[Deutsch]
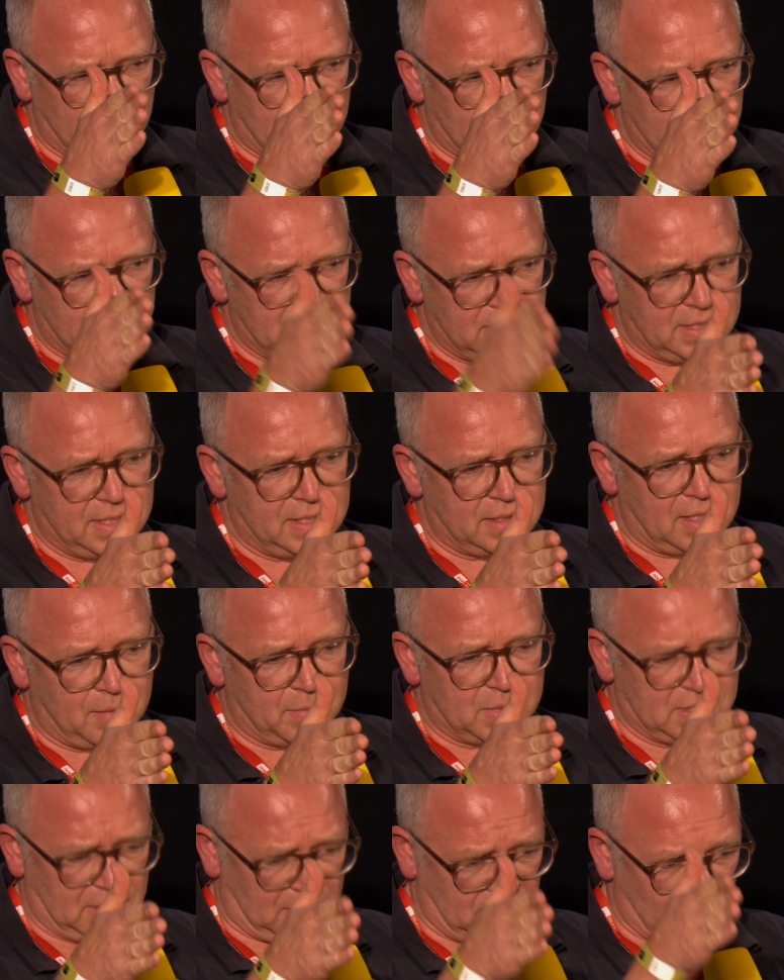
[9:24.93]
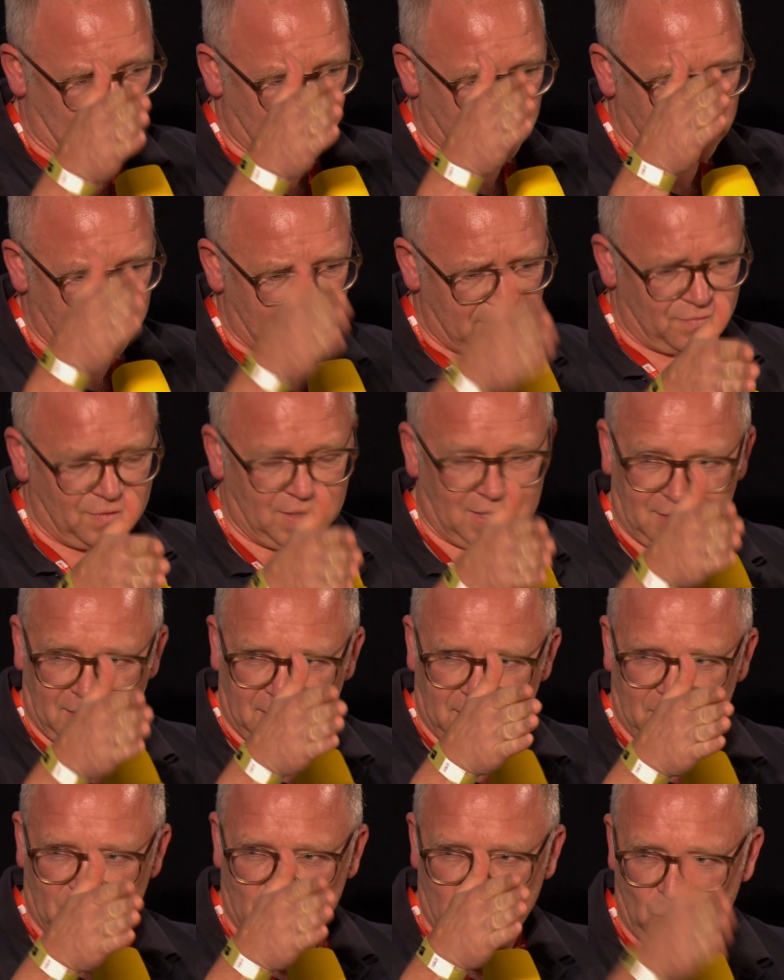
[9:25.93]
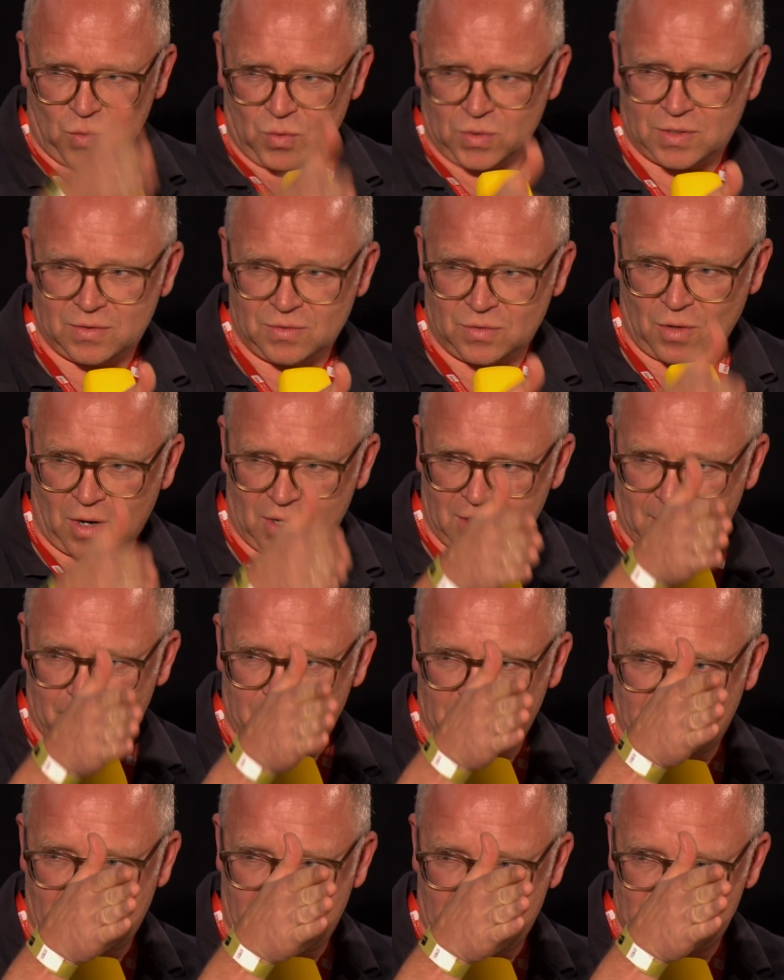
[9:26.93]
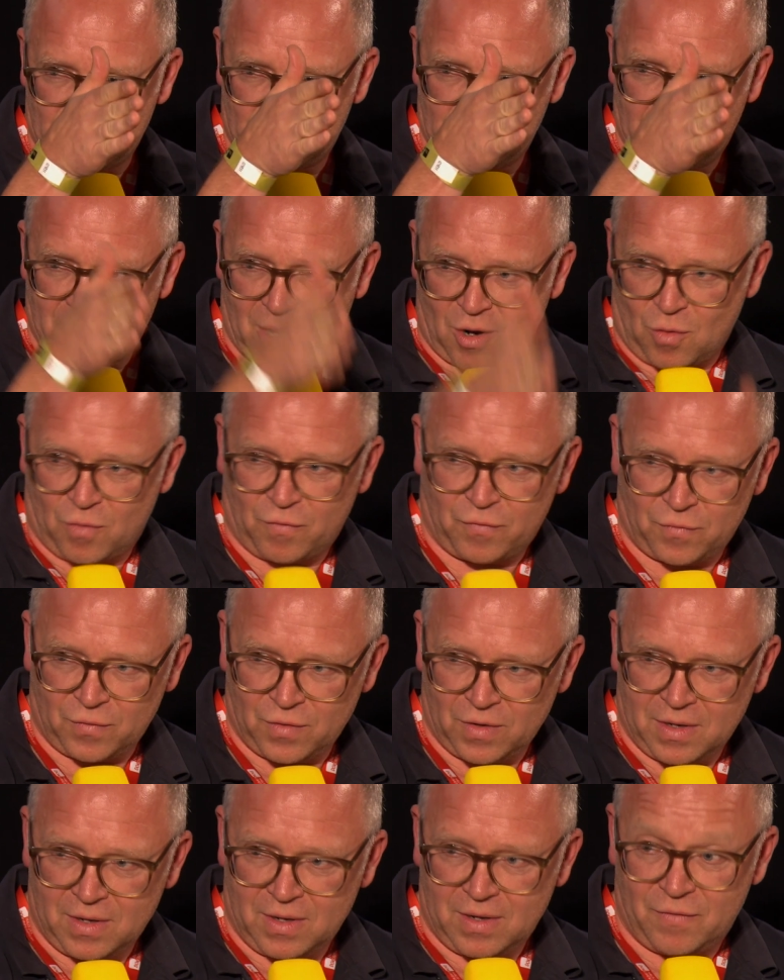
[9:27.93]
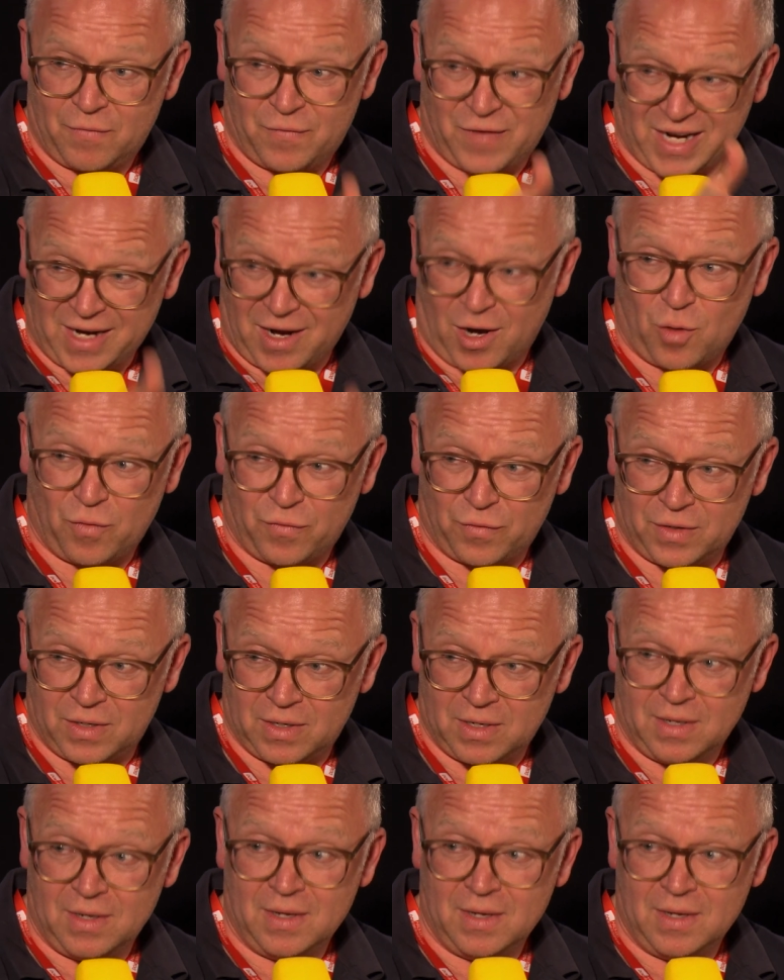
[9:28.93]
gezielt und habe gesagt, okay, wir kriegen großen nordamerikanischen Kauf, Verkauf hin.